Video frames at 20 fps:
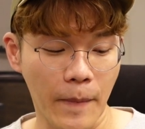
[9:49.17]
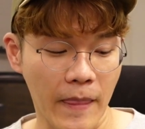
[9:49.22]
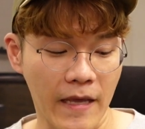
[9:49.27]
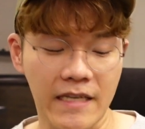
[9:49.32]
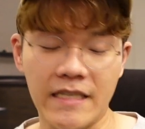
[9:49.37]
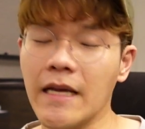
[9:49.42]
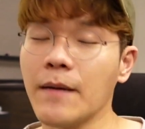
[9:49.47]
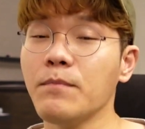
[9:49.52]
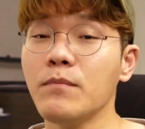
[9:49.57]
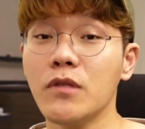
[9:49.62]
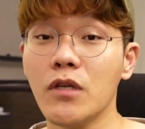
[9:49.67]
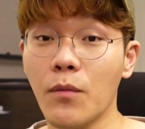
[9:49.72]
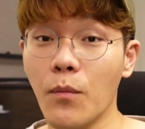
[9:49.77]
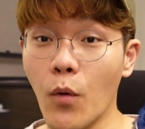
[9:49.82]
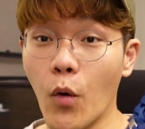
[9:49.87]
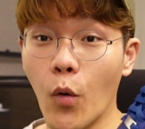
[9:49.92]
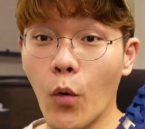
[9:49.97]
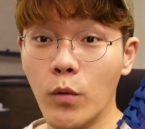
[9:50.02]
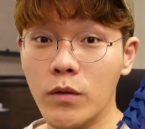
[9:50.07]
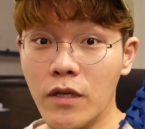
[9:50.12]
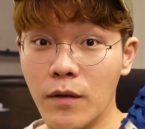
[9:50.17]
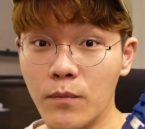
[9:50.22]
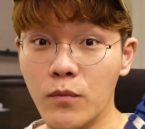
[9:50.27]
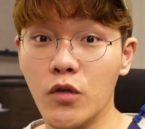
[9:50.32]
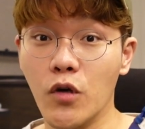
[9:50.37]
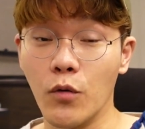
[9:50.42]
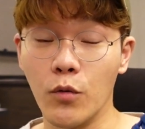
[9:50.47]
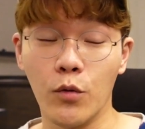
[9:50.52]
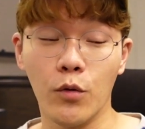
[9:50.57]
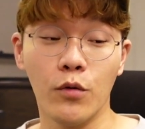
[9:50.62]
약 3.5점
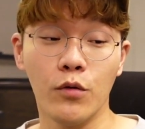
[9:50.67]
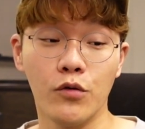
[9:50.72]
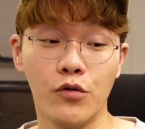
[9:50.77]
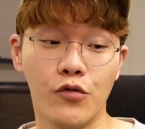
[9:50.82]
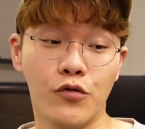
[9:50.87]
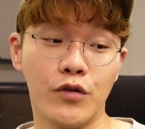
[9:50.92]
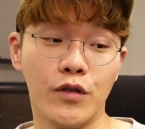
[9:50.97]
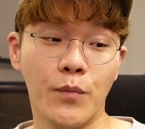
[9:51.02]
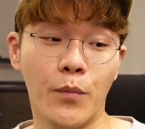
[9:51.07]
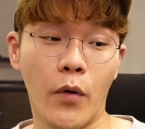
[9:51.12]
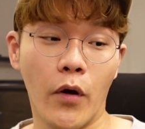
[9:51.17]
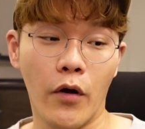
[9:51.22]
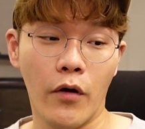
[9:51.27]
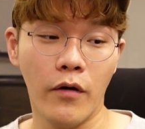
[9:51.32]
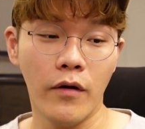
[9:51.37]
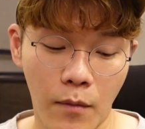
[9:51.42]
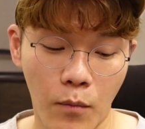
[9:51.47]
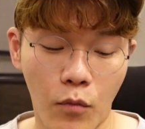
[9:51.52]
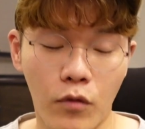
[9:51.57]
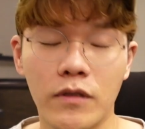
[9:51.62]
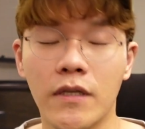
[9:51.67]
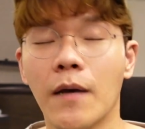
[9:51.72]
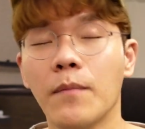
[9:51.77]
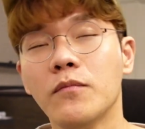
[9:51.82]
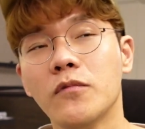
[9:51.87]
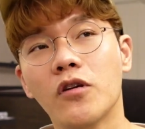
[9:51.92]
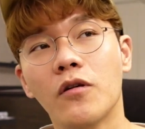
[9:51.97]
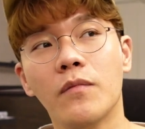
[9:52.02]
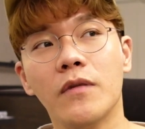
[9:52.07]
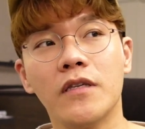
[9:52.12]
정도 주고 싶어요 뭐
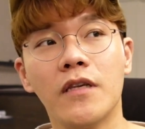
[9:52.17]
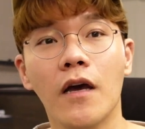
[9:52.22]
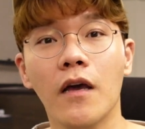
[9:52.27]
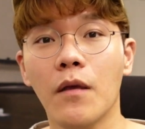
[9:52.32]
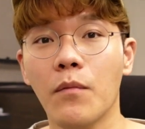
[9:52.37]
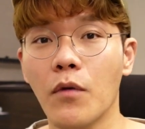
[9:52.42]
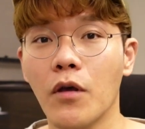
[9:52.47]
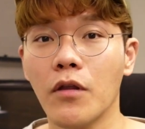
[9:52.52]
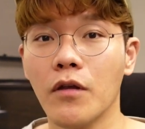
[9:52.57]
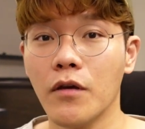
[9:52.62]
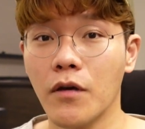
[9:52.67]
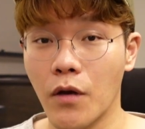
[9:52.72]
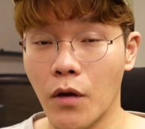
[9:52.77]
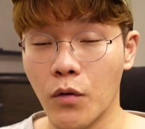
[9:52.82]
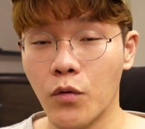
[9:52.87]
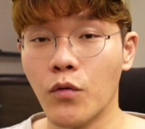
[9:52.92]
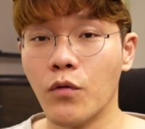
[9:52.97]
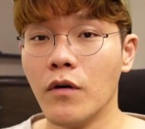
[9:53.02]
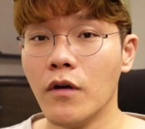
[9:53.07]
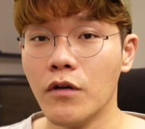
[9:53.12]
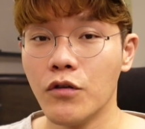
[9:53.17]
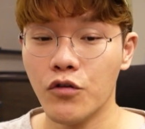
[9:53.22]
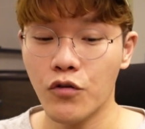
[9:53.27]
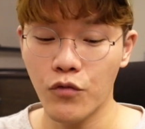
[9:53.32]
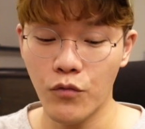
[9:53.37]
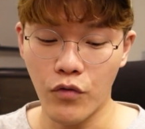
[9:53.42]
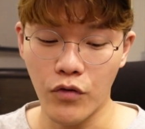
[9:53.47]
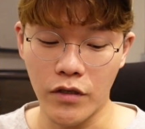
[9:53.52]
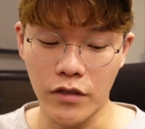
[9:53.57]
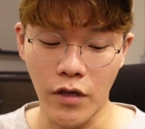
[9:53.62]
3점 이상이면은 그래도
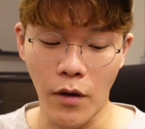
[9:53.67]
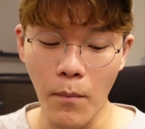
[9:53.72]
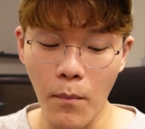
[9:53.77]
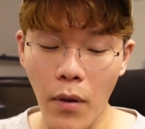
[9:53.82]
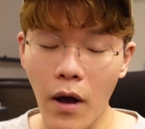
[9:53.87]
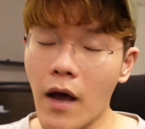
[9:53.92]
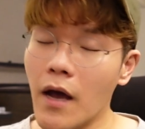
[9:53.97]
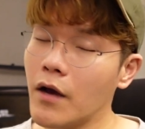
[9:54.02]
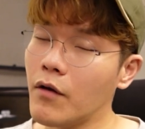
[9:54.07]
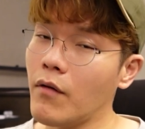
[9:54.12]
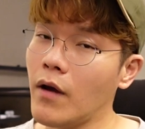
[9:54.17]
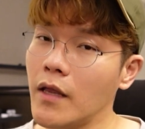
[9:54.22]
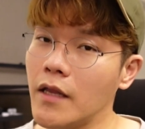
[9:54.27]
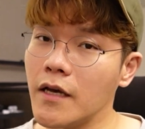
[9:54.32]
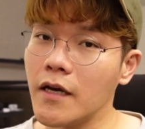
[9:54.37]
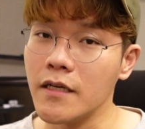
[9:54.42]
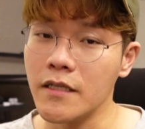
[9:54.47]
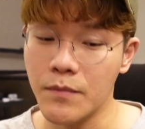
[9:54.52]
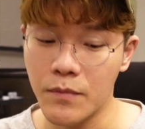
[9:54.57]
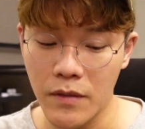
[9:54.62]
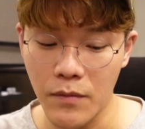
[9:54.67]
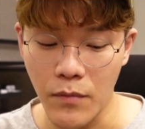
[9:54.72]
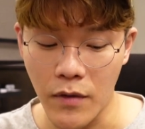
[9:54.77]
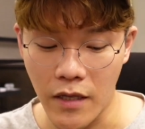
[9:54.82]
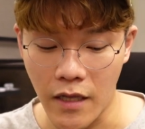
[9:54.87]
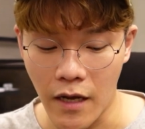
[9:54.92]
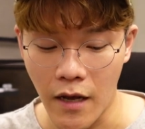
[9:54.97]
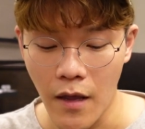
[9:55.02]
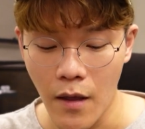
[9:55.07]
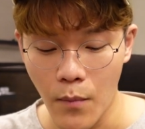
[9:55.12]
충분히 선방한 거 아닌가
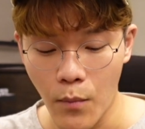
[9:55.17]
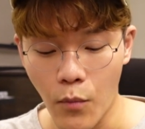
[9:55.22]
싶습니다